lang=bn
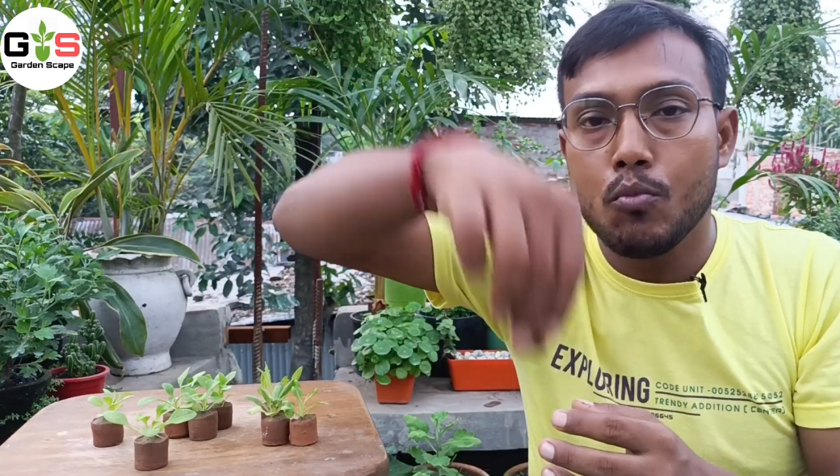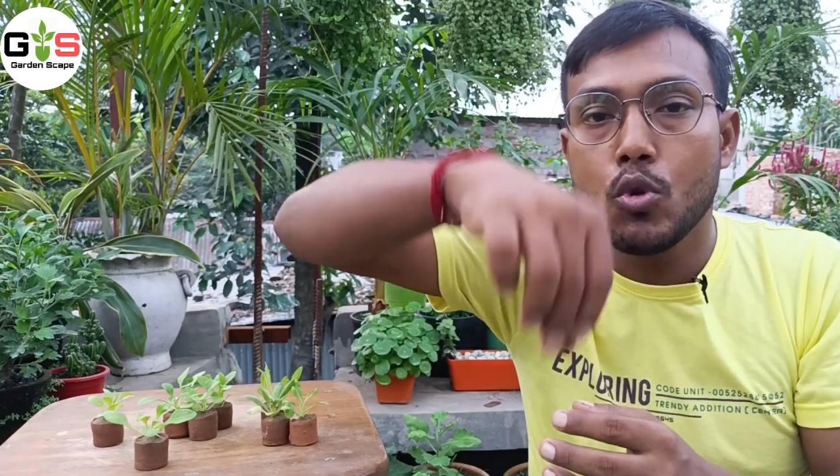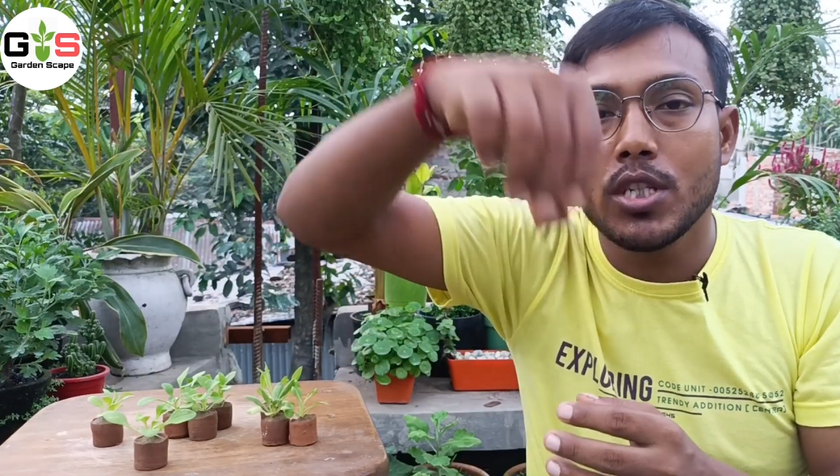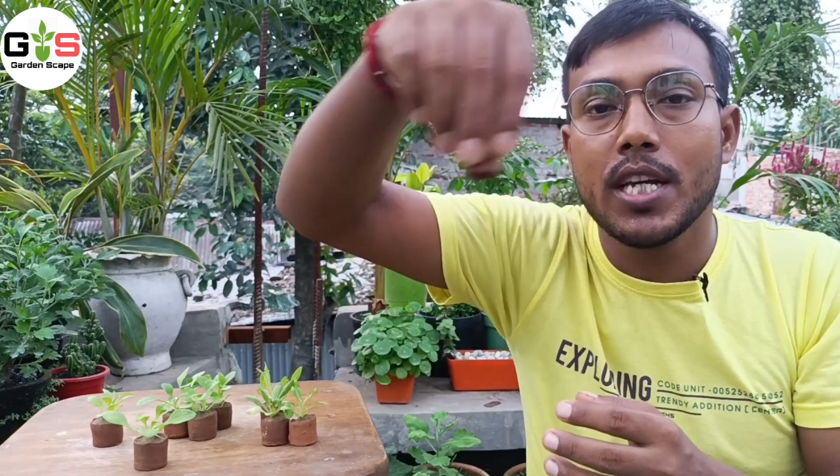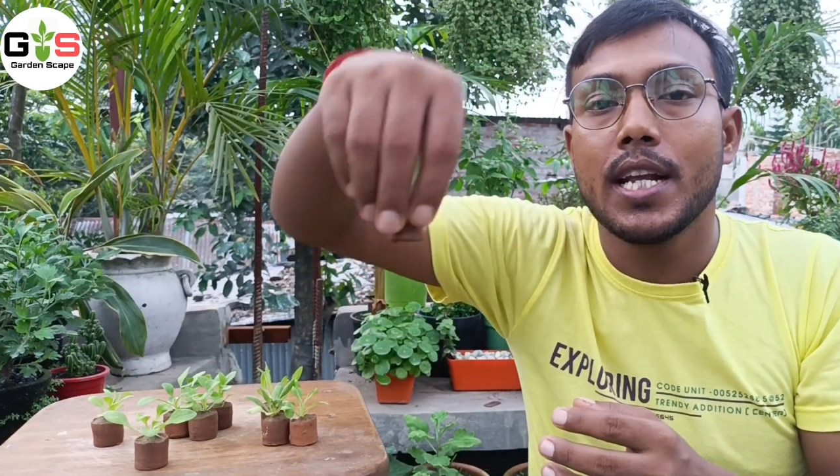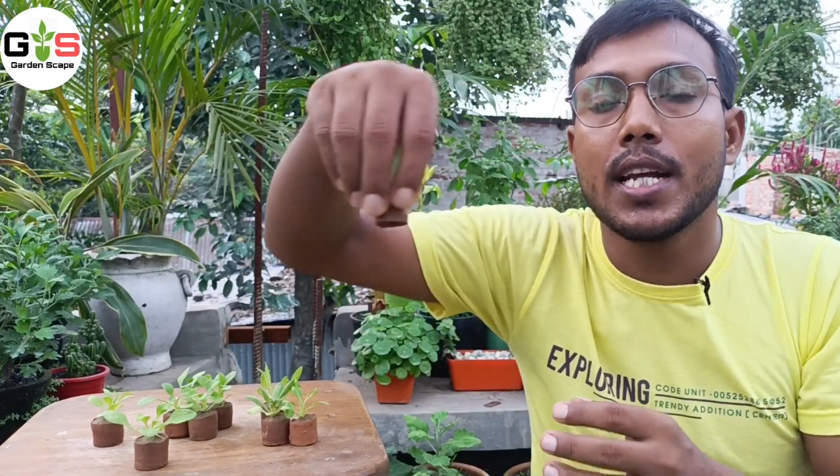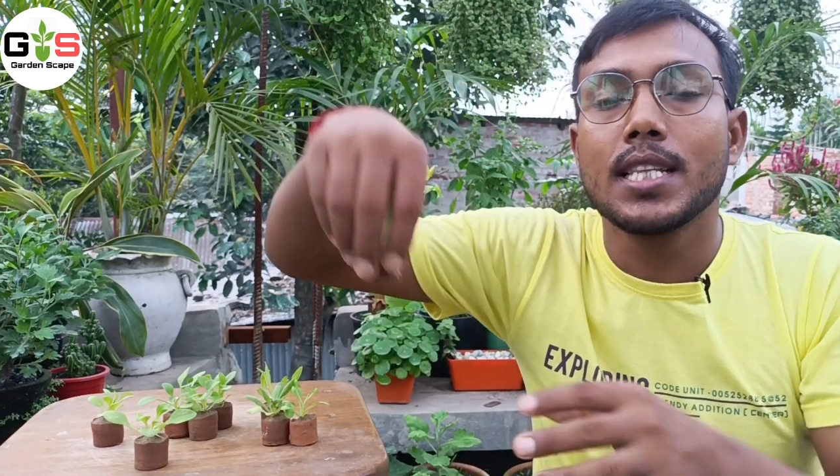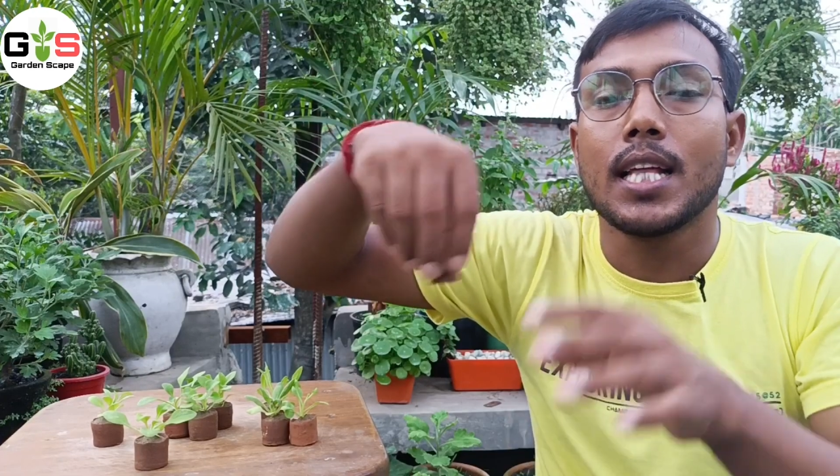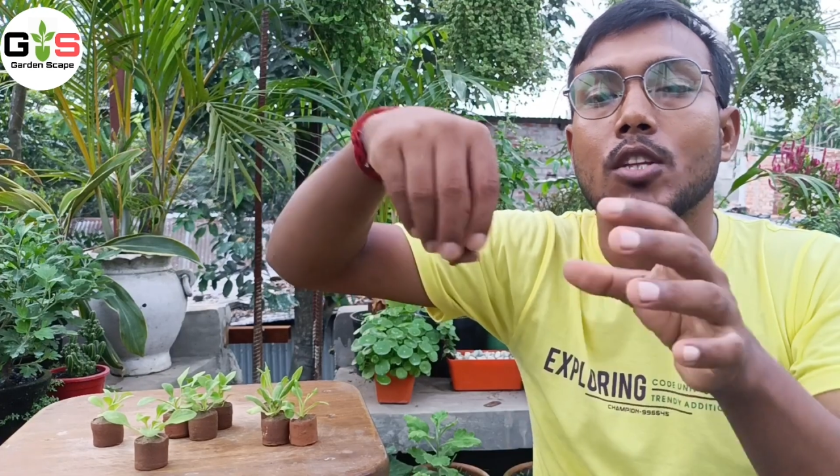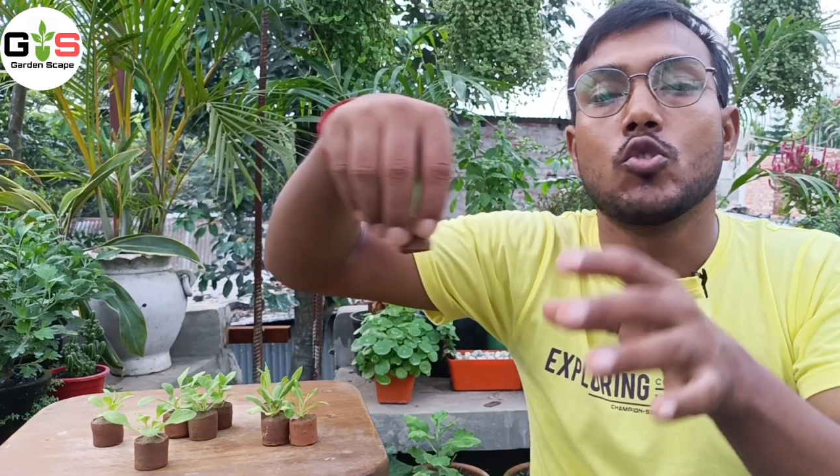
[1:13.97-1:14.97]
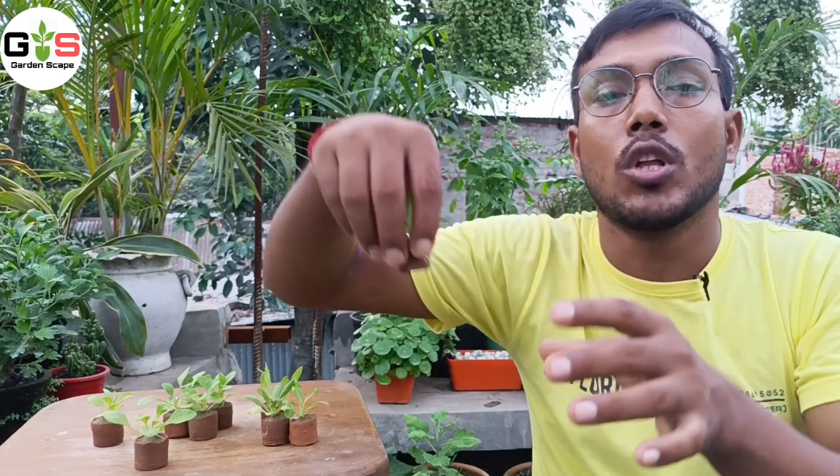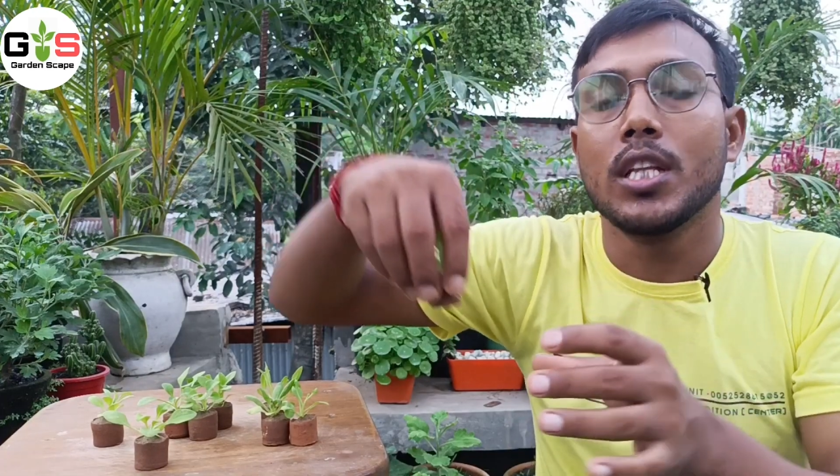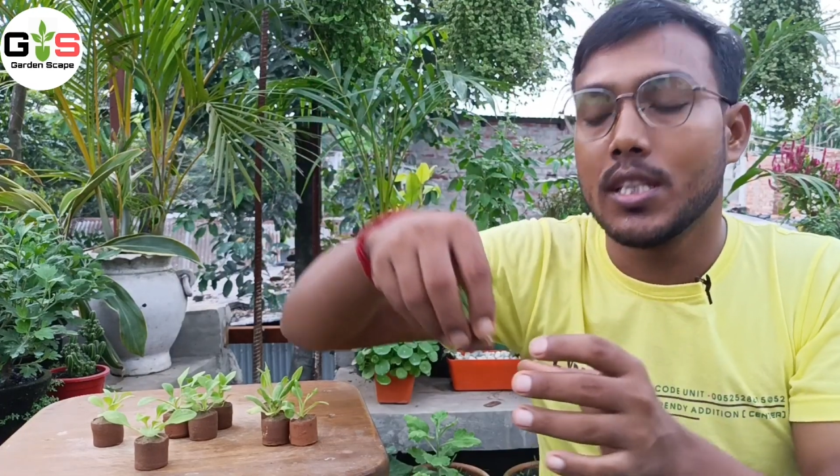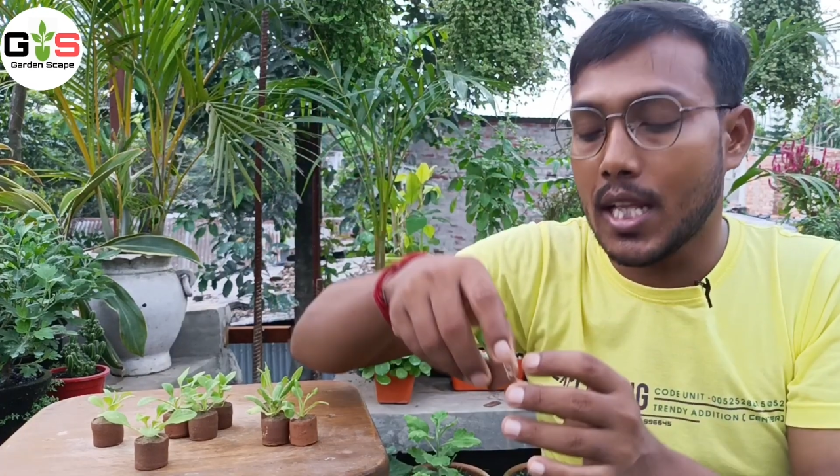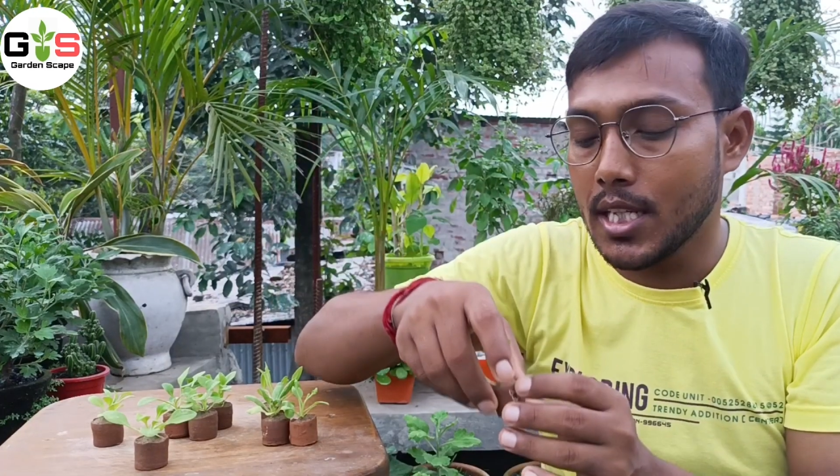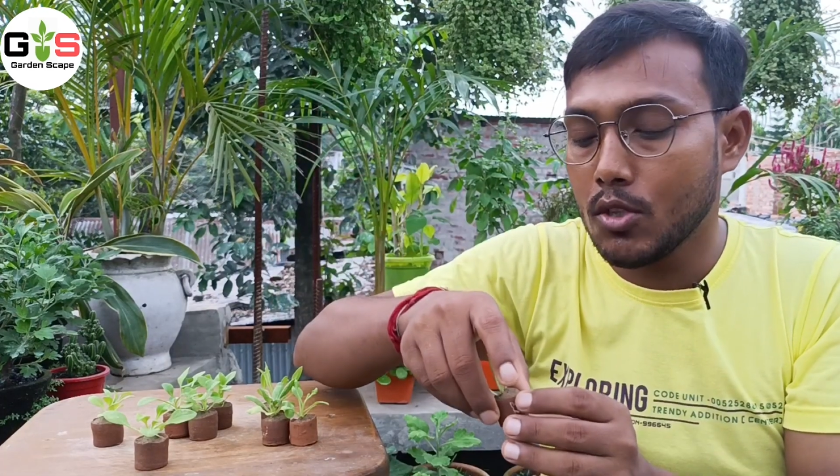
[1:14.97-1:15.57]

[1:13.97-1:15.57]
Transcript: বসিয়ে রেখে তাতে জল দিন তাতে